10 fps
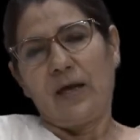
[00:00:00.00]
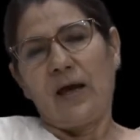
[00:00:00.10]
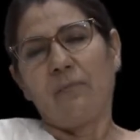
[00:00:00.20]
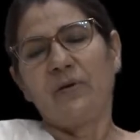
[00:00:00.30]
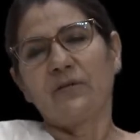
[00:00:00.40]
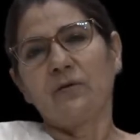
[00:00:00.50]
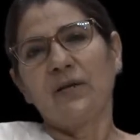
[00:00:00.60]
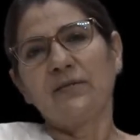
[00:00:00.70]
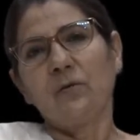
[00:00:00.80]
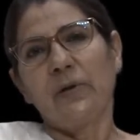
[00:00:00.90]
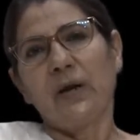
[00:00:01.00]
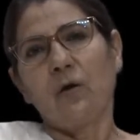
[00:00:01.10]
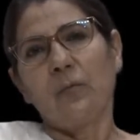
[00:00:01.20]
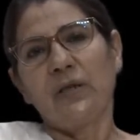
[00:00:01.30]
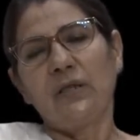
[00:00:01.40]
a personas que hubieran
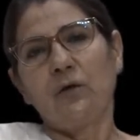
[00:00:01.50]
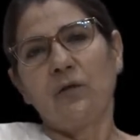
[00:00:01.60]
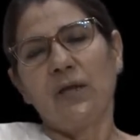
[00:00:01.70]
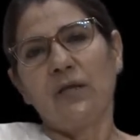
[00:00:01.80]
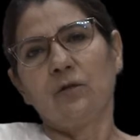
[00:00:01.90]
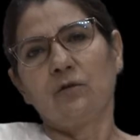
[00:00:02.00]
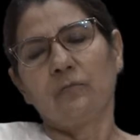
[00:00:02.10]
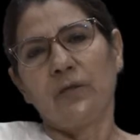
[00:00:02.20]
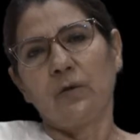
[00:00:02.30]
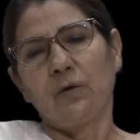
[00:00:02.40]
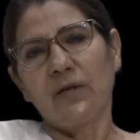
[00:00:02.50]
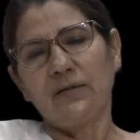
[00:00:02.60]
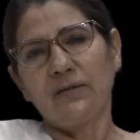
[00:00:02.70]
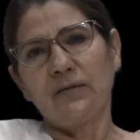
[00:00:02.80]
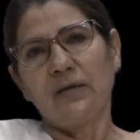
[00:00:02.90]
cometido delitos
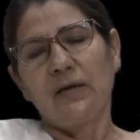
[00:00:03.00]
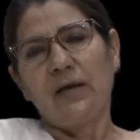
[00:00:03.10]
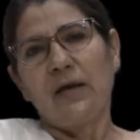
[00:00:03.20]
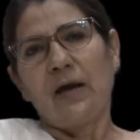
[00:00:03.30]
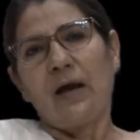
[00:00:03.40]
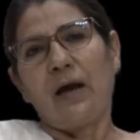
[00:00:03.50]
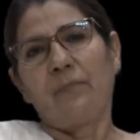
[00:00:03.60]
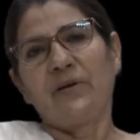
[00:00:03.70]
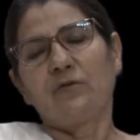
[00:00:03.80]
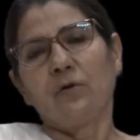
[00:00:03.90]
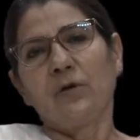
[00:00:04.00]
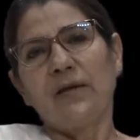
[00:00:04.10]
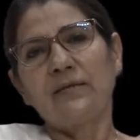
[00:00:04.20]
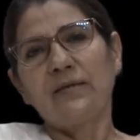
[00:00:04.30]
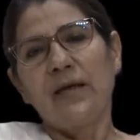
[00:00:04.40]
menores, a
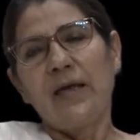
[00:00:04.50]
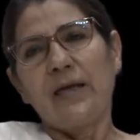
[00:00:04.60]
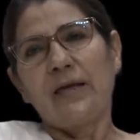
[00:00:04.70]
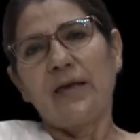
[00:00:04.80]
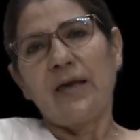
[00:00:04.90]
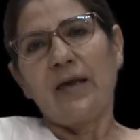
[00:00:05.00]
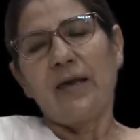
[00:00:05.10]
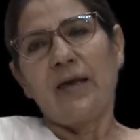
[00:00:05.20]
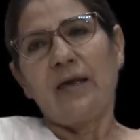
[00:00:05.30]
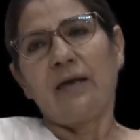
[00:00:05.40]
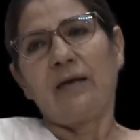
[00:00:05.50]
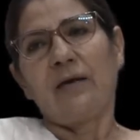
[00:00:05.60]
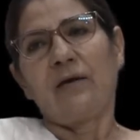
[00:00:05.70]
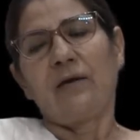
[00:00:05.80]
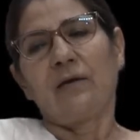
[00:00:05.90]
personas que
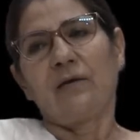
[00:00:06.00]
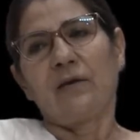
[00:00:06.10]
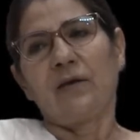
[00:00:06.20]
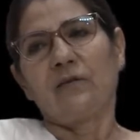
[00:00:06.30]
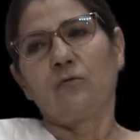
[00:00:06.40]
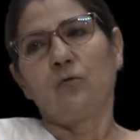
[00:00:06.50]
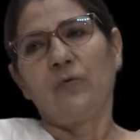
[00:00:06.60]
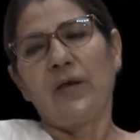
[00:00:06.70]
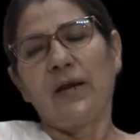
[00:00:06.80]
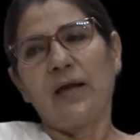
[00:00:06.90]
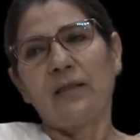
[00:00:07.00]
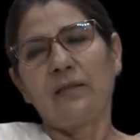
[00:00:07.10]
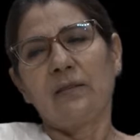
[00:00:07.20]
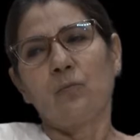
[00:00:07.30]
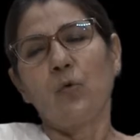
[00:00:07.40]
eh,
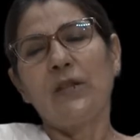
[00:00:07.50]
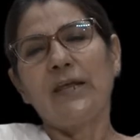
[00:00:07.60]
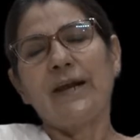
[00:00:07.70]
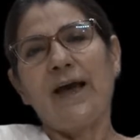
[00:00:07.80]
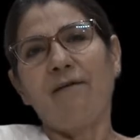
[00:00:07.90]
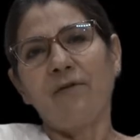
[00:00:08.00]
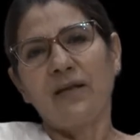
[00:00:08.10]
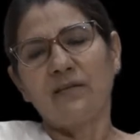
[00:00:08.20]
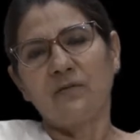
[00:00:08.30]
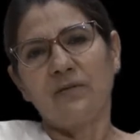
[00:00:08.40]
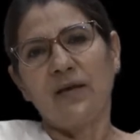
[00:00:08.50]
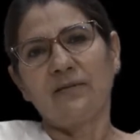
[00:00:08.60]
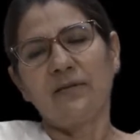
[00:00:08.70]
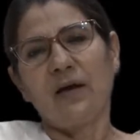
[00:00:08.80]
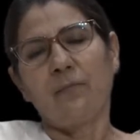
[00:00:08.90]
estuvieran vulnerables,
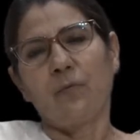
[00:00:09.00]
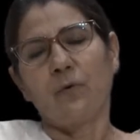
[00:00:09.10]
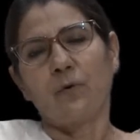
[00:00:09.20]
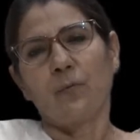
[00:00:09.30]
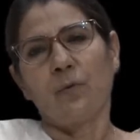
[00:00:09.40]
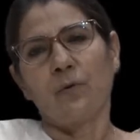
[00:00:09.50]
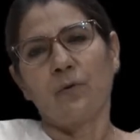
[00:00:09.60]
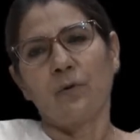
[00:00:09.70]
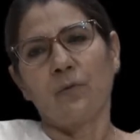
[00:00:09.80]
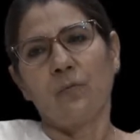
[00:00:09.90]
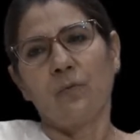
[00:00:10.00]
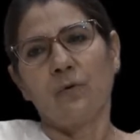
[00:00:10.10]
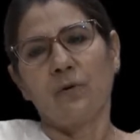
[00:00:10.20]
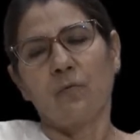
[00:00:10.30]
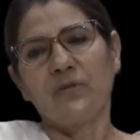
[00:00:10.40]
ya sea por, por,
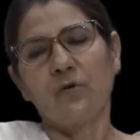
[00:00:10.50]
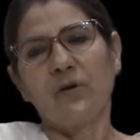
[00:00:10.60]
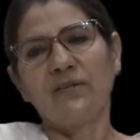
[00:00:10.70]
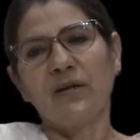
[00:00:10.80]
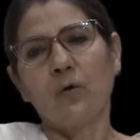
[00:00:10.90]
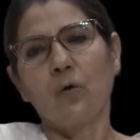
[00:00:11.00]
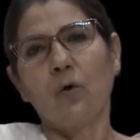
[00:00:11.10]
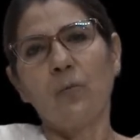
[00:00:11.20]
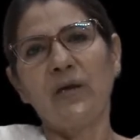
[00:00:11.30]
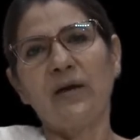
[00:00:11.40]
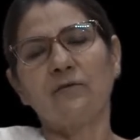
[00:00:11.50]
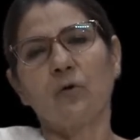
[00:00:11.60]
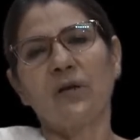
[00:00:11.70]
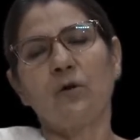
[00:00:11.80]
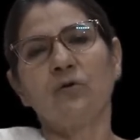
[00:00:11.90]
cuestiones económicas
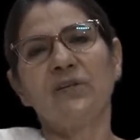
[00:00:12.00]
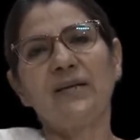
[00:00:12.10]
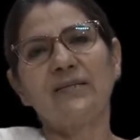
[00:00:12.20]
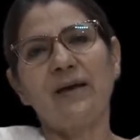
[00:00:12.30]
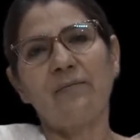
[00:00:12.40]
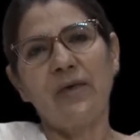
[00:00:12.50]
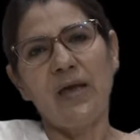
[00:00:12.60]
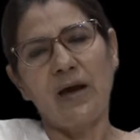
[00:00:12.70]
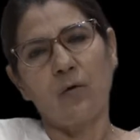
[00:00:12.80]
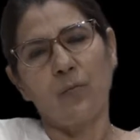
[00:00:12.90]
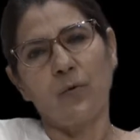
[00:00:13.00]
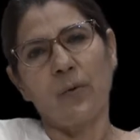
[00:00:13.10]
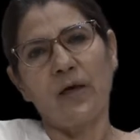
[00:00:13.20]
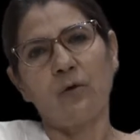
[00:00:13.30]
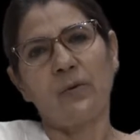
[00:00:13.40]
o que no se les había
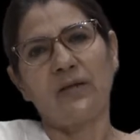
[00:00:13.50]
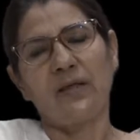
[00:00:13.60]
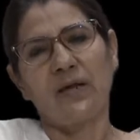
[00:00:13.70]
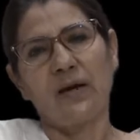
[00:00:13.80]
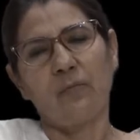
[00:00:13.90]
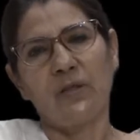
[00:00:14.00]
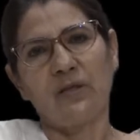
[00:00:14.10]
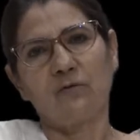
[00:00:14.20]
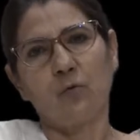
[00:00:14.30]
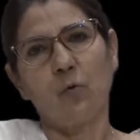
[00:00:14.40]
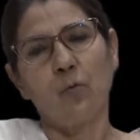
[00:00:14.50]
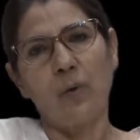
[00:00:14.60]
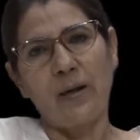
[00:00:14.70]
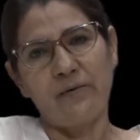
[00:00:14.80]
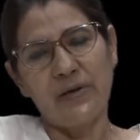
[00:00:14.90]
comprobado verdaderamente su
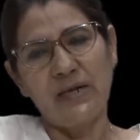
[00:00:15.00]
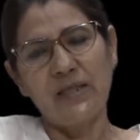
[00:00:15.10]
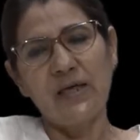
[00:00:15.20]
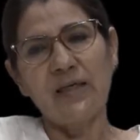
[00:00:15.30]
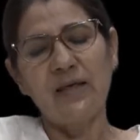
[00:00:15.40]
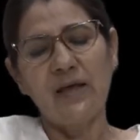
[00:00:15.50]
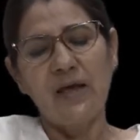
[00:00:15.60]
culpabilidad,